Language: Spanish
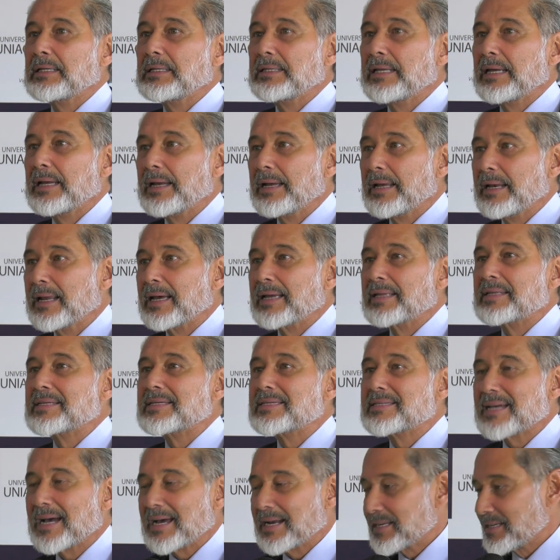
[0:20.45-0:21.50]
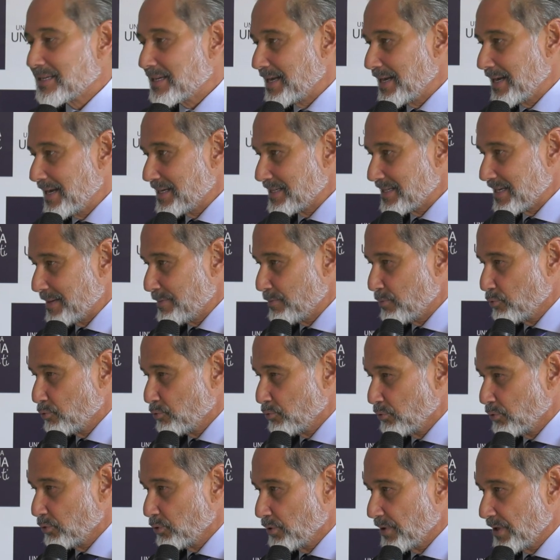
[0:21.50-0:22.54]
de lanzarse a ese
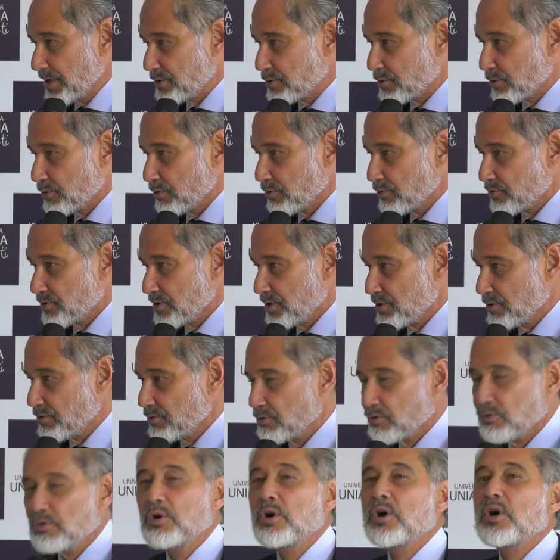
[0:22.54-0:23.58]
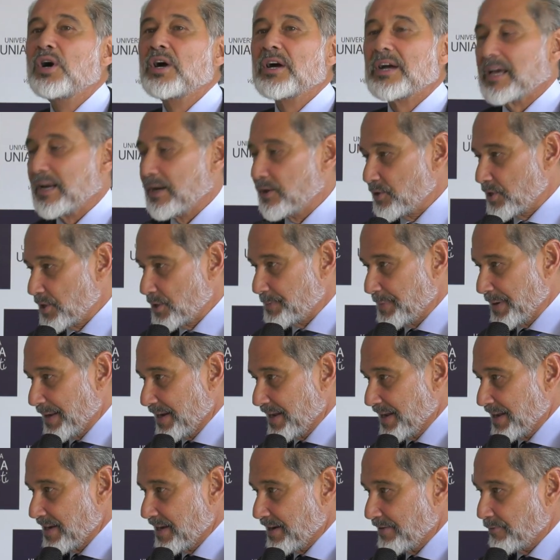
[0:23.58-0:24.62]
mundo desconocido que les
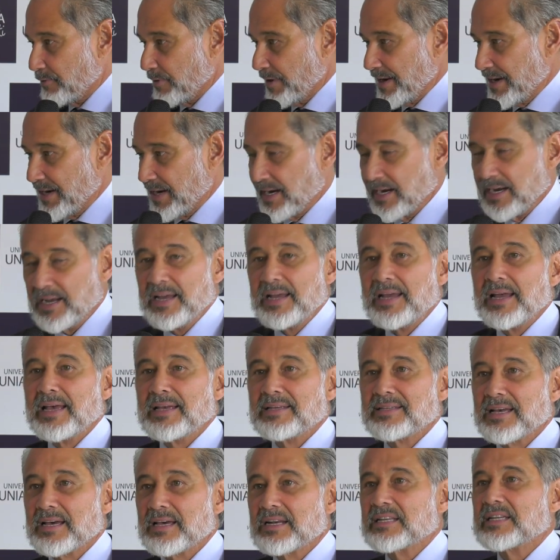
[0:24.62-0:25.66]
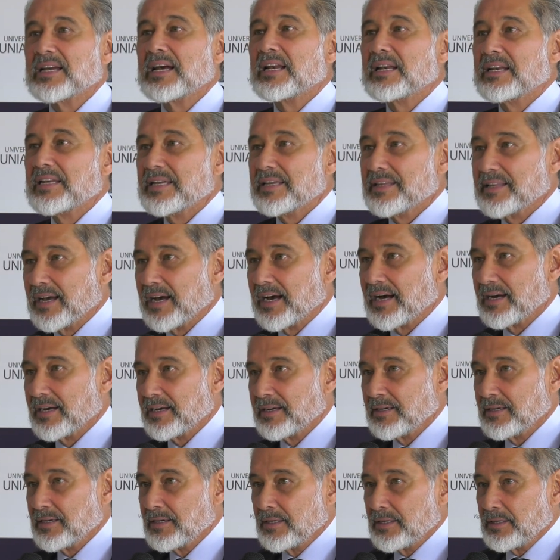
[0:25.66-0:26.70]
espera allá afuera, esa realidad
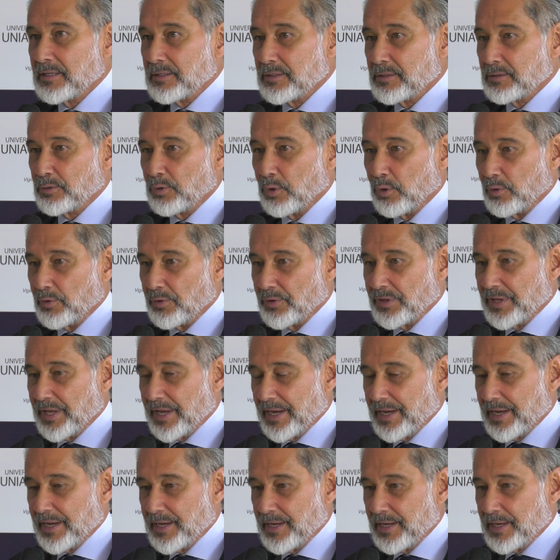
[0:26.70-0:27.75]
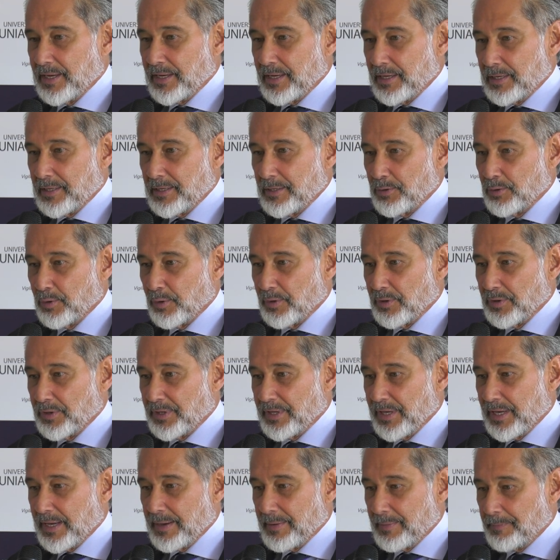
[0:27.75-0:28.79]
donde,
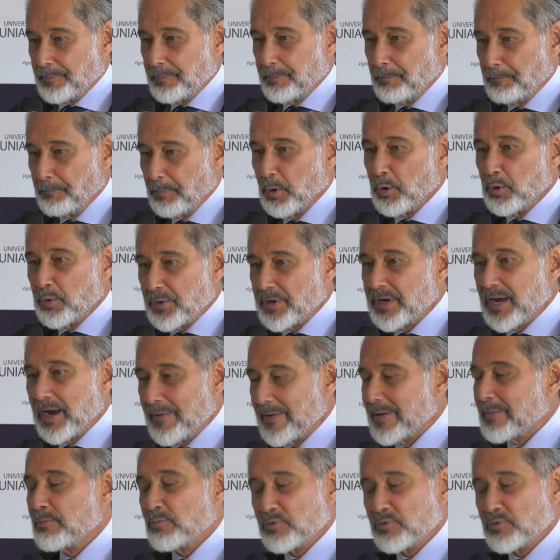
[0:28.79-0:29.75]
donde podría haber